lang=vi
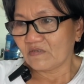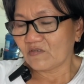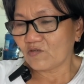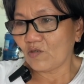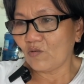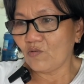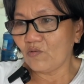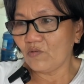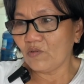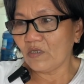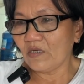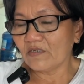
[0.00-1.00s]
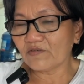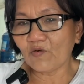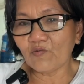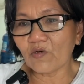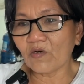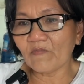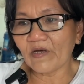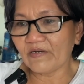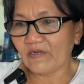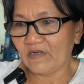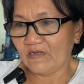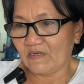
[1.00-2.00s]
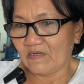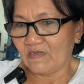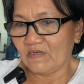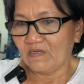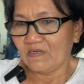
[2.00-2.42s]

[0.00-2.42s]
à, mấy chú con... chú con mình à một